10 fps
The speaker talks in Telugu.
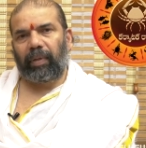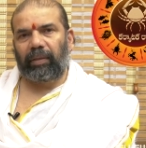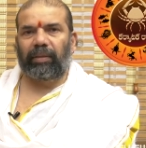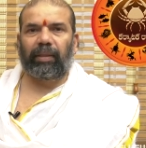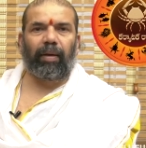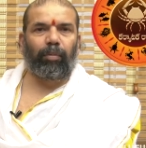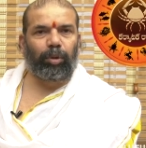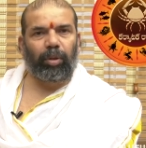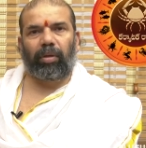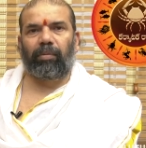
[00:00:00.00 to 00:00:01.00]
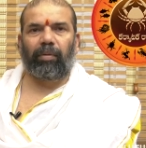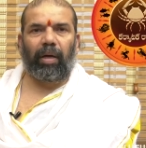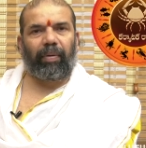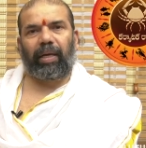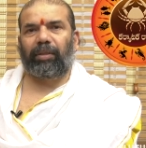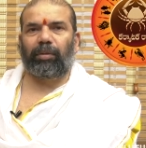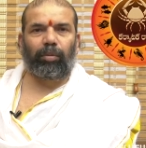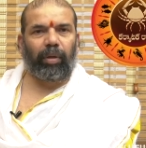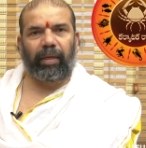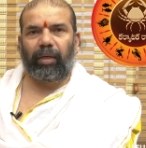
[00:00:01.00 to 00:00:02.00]
ఖచ్చితంగా ఉద్యోగం అవకాశం
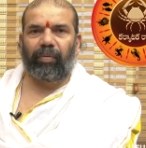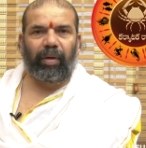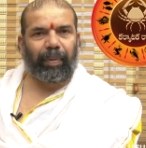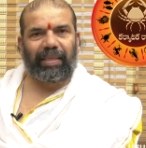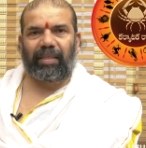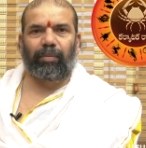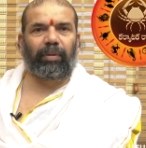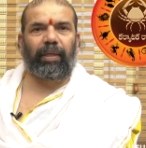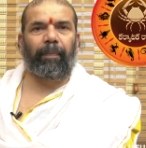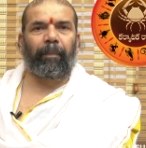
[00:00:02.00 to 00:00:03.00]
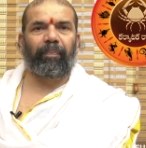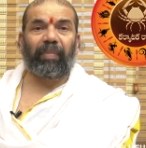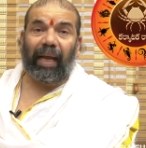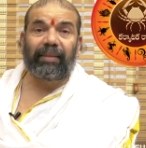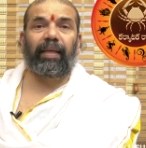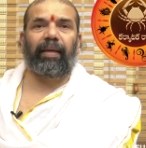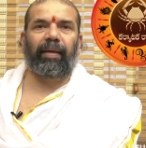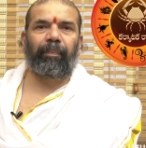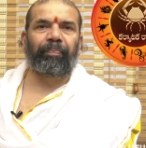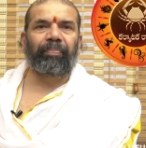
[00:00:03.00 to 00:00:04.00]
దొరికేటువంటి పరిస్థితి ఉంది అయితే
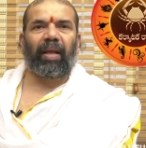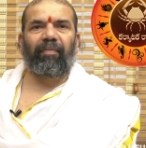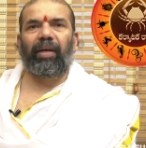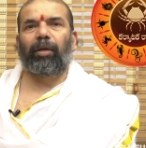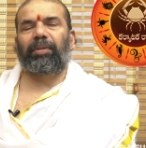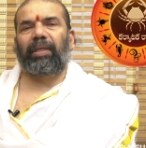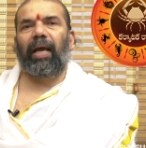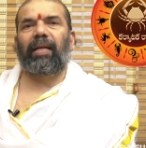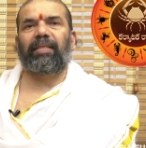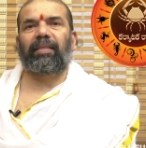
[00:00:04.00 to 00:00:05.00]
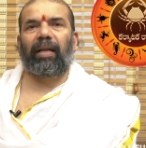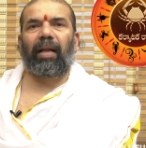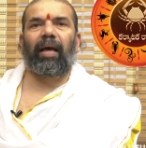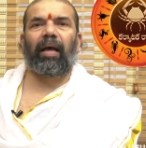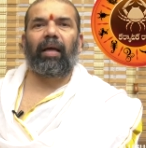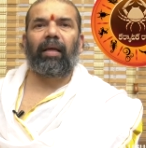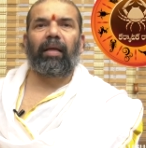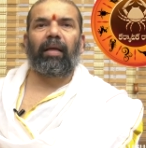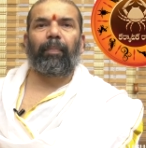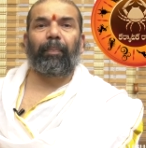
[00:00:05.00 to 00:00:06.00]
వీళ్ళు చేయాల్సిందల్లా
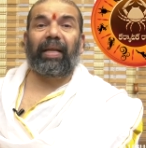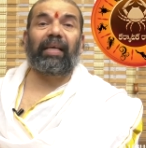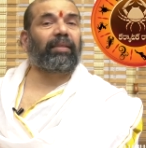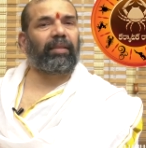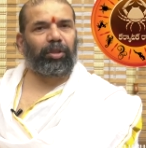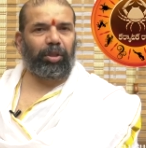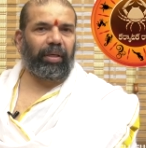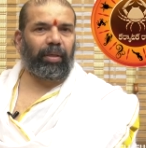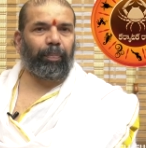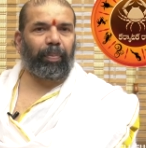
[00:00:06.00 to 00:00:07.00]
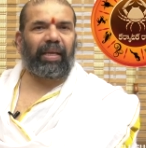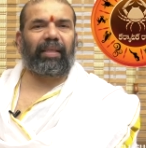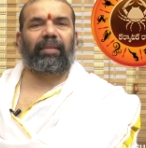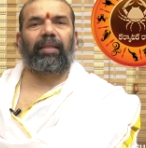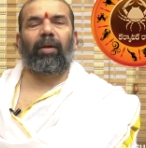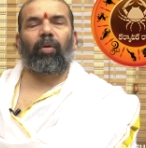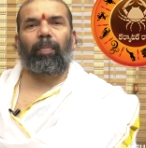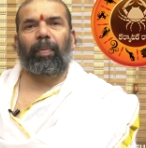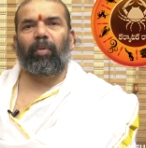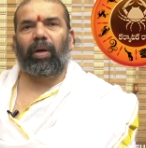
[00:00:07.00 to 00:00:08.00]
ప్రయత్నం చేయటం ప్రయత్న
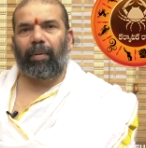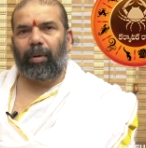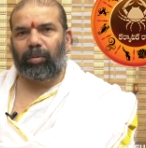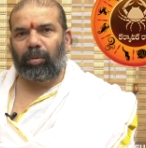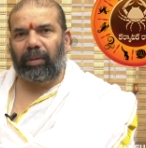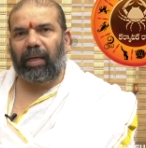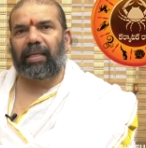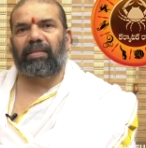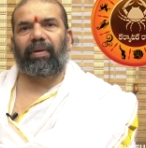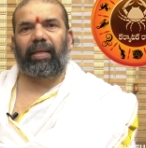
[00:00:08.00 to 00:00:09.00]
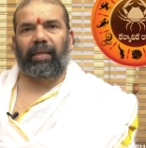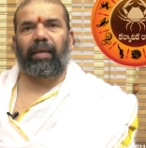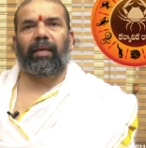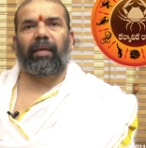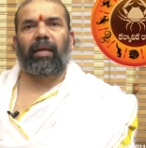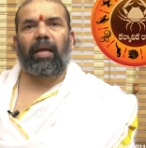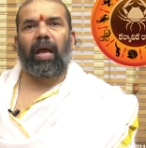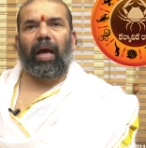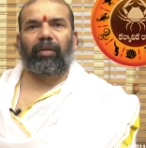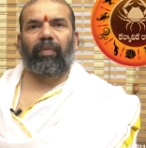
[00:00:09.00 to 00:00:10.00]
లోపము కనబడుతోంది రాశివారికి
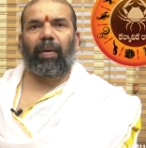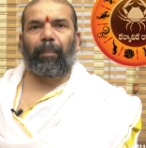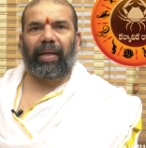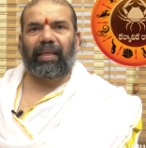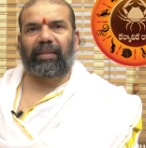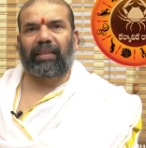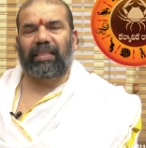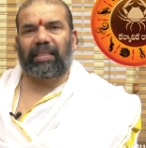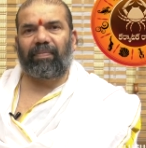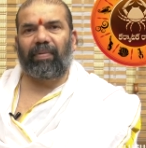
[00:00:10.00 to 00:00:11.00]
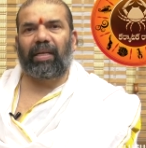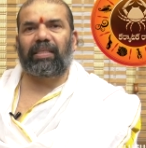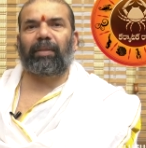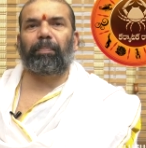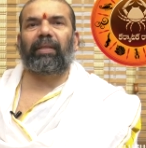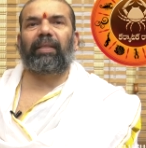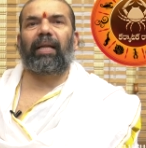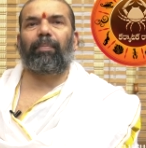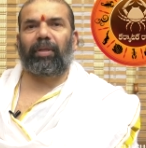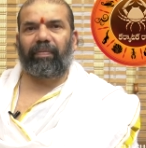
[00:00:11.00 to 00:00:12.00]
అందువల్ల ప్రయత్నించటం వలన
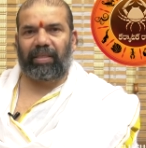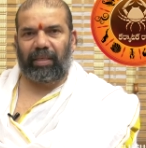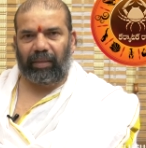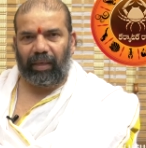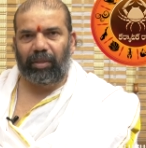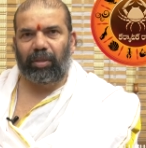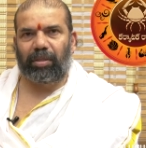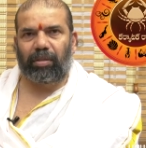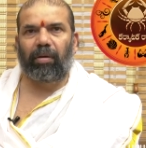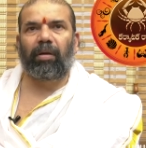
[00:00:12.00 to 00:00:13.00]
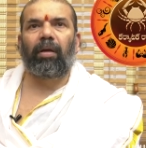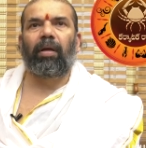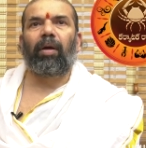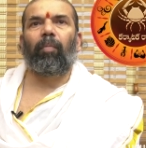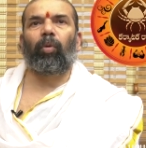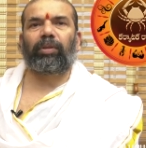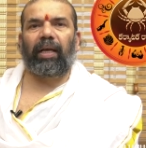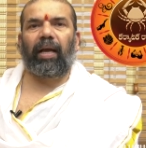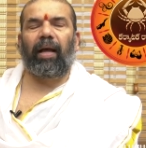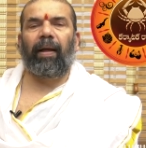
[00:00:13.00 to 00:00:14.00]
సత్ఫలితాన్ని పొందవచ్చని తెలియజేస్తూ
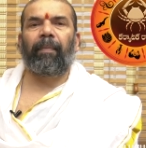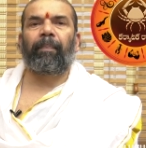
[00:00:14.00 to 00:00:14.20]
ముఖ్యంగా